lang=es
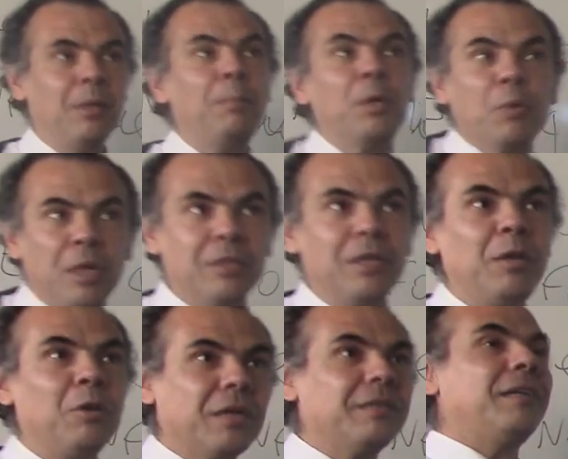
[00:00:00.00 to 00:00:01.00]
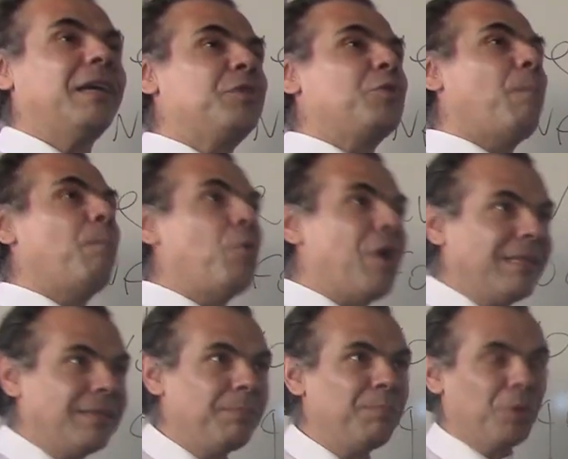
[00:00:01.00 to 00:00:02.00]
Pero bueno, es lo que se ha hecho en
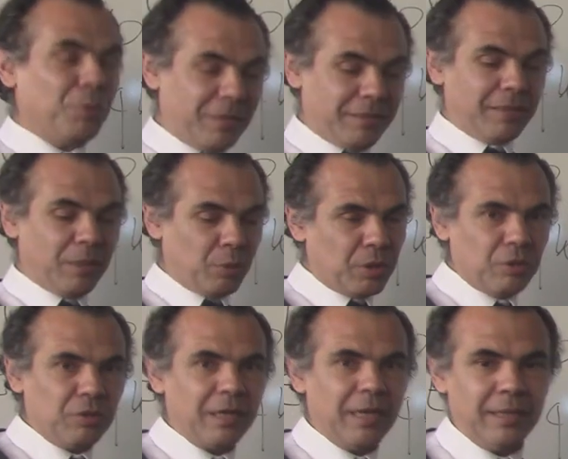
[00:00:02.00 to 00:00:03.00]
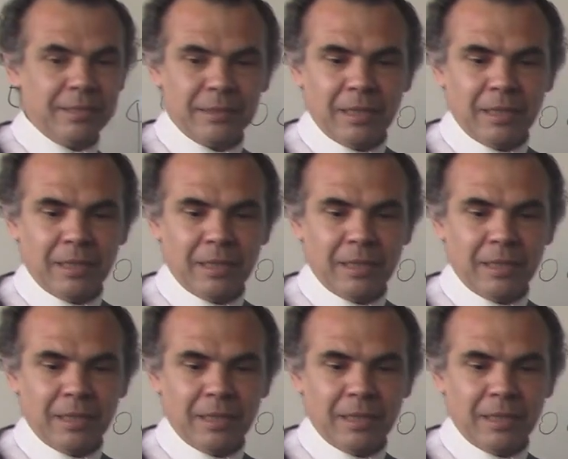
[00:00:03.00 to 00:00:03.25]
Puan, provincia de Buenos Aires.